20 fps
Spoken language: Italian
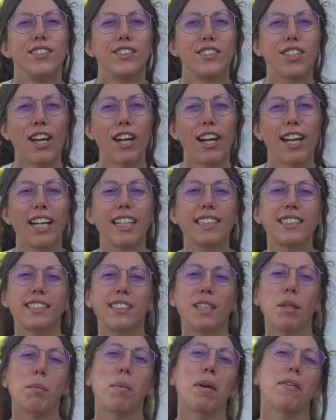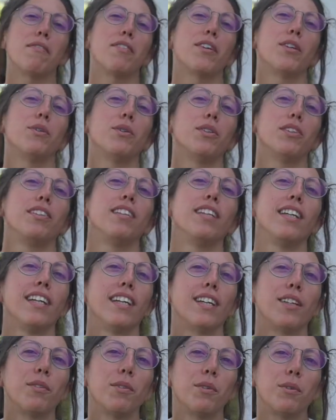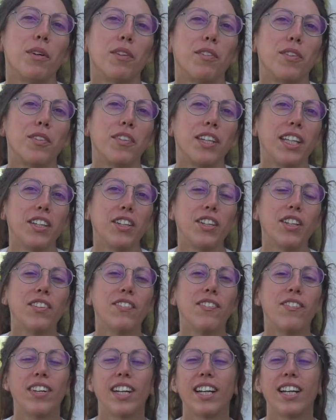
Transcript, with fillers: Ciao ragazzi, benvenuti ad un nuovo video.